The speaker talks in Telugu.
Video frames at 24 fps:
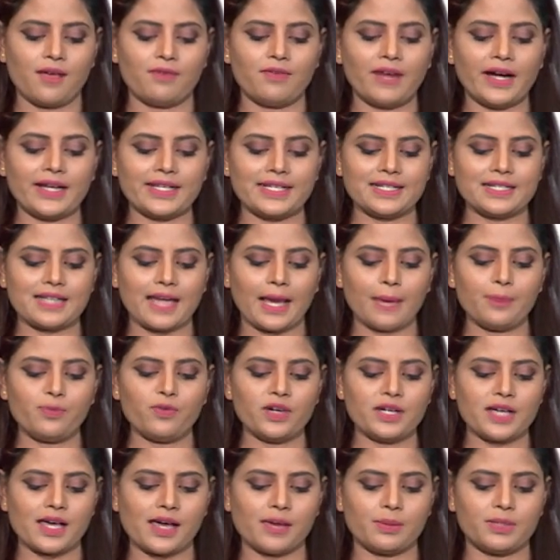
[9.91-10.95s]
వాడికి టైప్
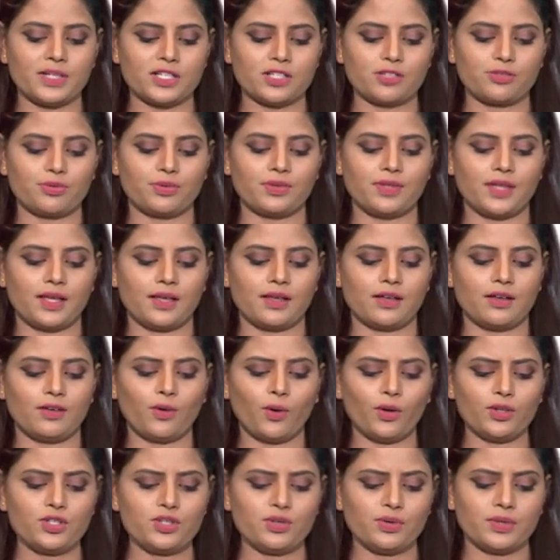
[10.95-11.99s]
వన్ డయాబెటీస్ ఉంది
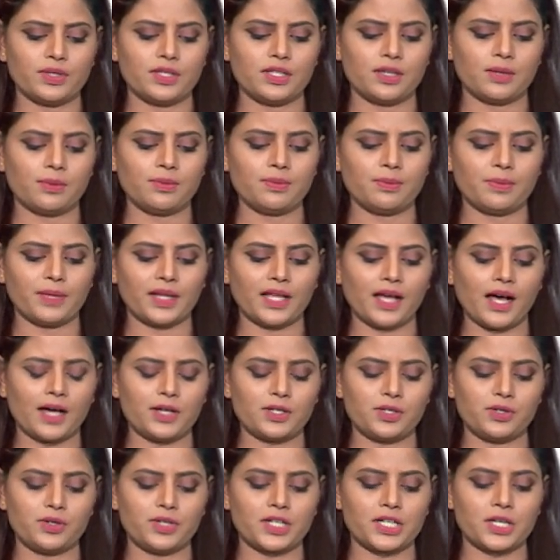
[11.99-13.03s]
రోజు ఉదయం
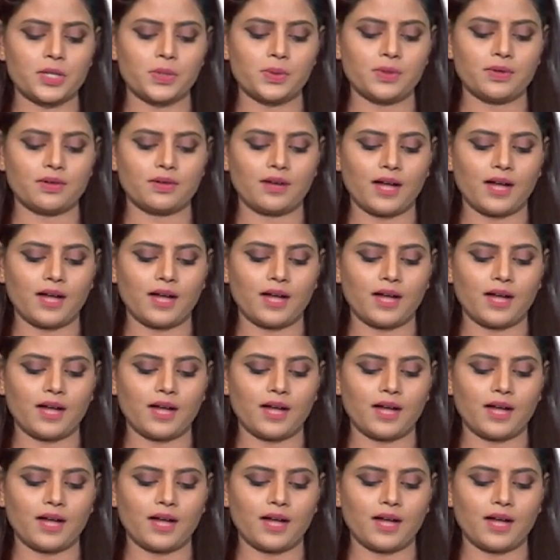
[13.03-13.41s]
పదహారు యూనిట్లు